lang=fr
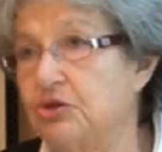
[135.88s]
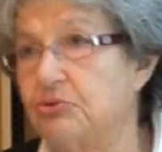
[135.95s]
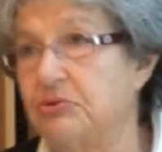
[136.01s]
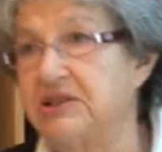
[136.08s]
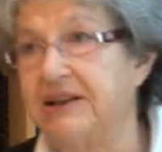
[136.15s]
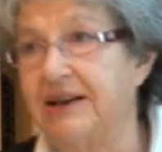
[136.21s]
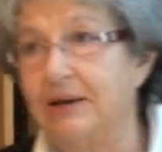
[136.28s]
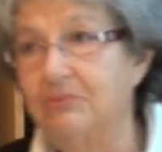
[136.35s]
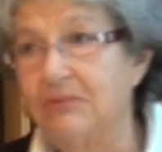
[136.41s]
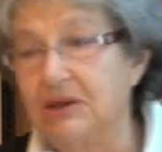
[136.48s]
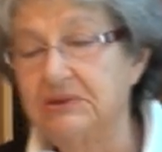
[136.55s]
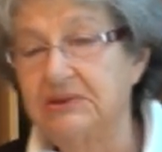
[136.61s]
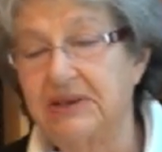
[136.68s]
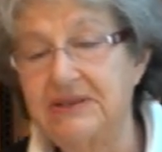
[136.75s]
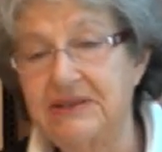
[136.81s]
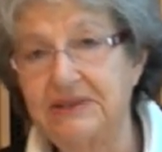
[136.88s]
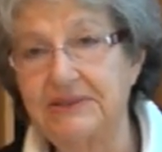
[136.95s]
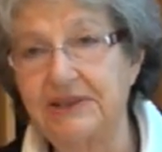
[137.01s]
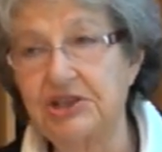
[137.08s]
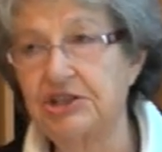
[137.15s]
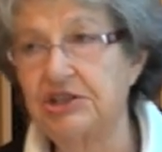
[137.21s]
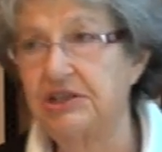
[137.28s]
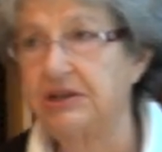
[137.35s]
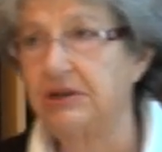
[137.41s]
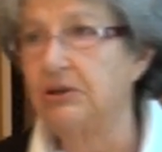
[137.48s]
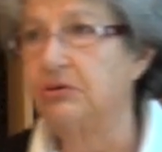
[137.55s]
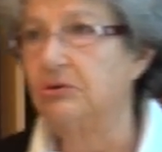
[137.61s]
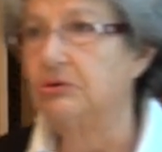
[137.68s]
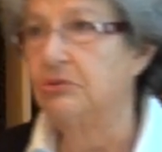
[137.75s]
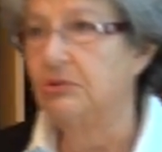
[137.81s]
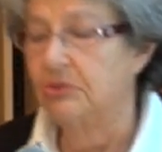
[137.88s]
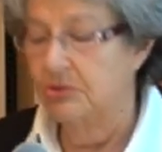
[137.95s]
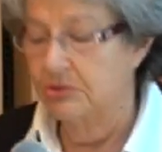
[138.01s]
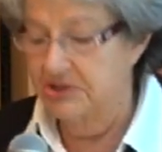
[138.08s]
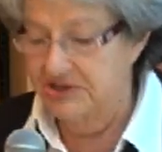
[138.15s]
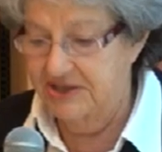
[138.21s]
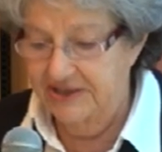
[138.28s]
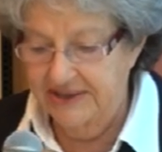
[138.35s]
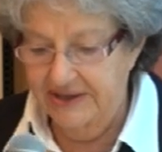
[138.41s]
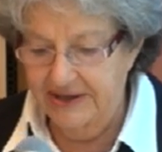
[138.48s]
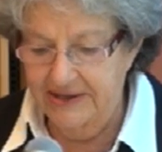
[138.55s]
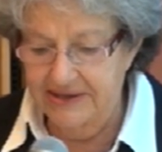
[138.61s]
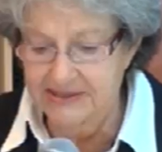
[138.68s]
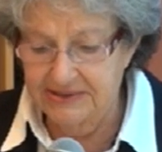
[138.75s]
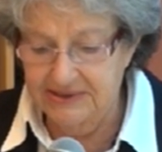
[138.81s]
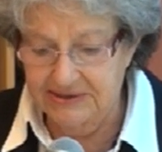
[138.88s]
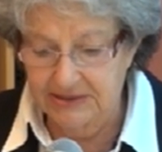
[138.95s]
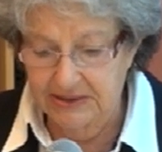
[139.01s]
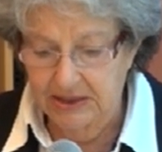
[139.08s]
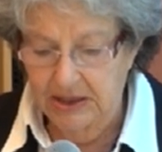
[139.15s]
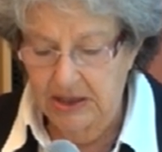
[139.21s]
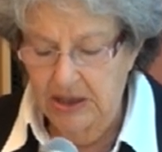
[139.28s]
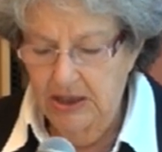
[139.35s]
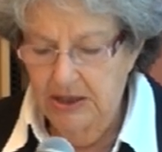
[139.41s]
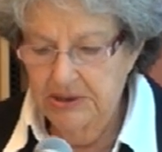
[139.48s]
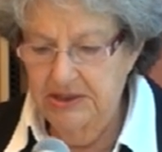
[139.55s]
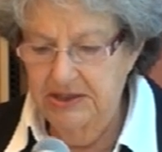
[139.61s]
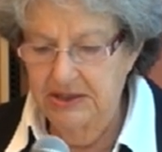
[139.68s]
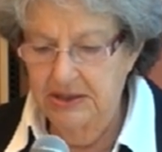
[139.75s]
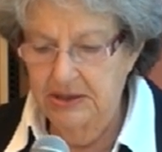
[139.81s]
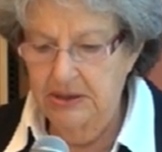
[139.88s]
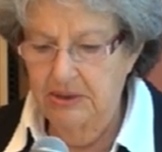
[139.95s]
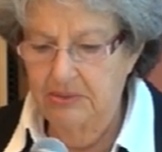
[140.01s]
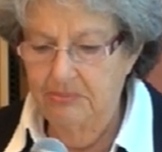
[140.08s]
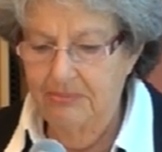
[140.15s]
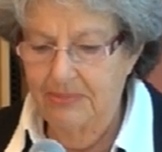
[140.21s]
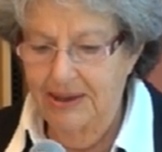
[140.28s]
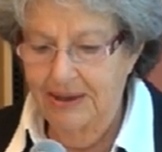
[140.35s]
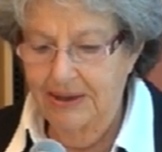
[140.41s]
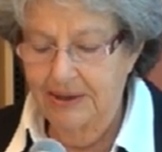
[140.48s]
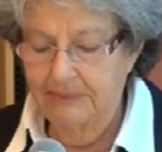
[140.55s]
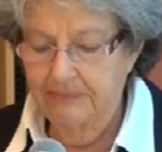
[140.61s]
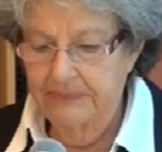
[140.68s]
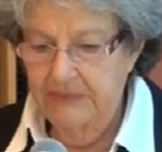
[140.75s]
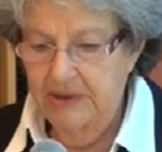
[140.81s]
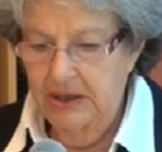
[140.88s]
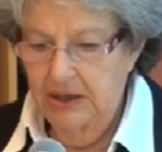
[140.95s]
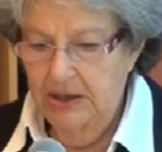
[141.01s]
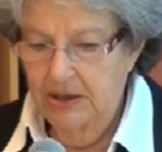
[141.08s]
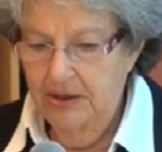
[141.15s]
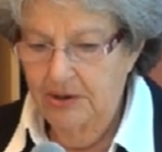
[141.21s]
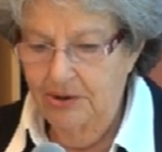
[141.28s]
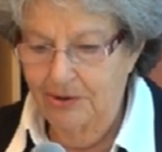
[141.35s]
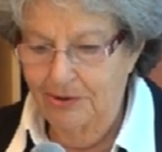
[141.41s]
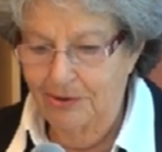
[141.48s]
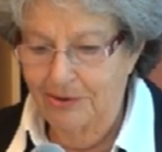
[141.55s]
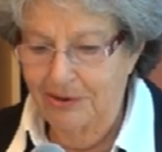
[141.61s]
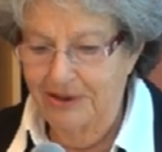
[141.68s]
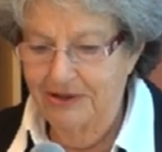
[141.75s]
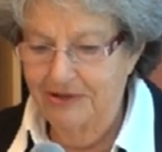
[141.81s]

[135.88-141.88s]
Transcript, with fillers: suis également très attachée au CNRS qui m'a euh,